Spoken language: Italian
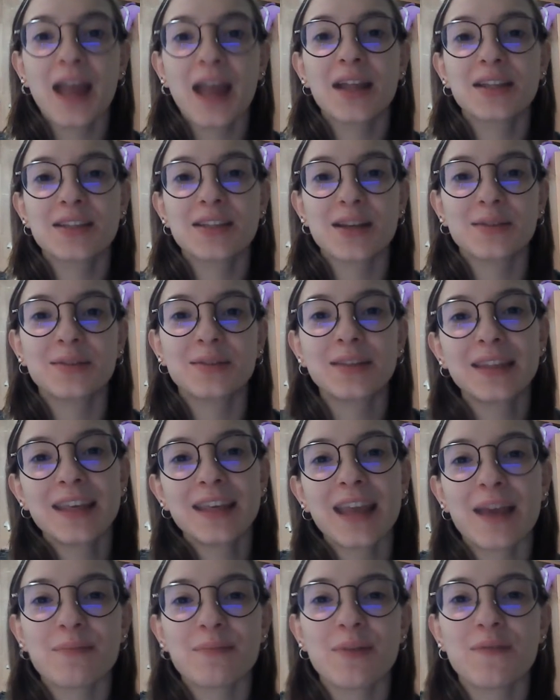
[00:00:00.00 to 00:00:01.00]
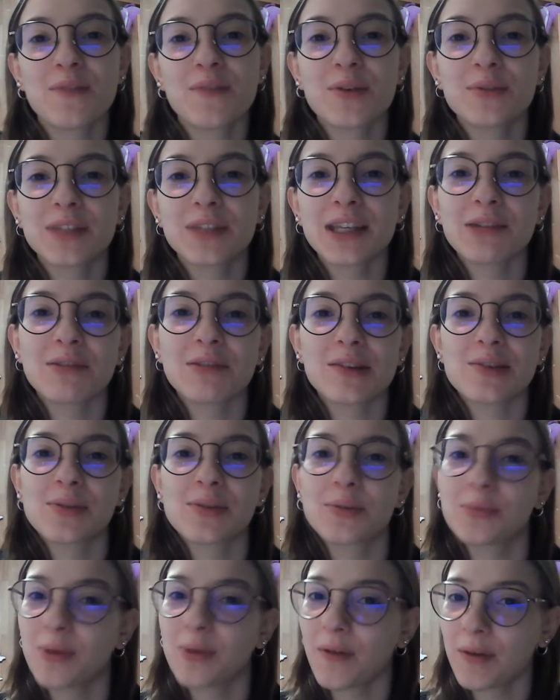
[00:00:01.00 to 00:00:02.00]
Ciao a tutti e benvenuti in questo
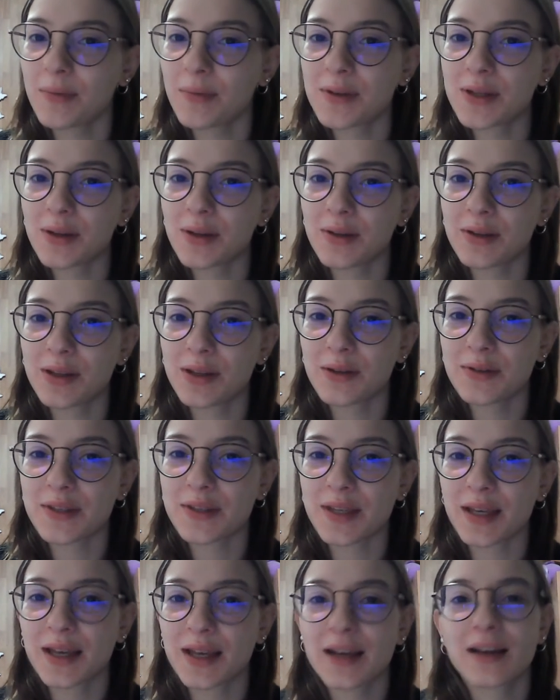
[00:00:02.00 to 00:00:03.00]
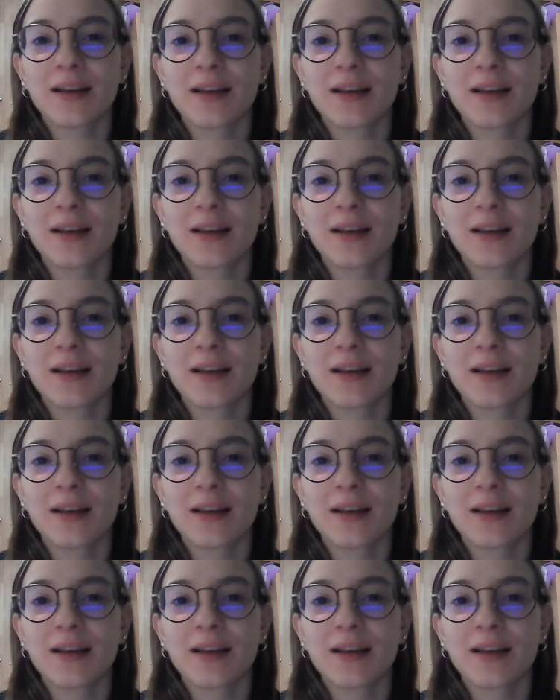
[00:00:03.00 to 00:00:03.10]
nuovo episodio di Rosic,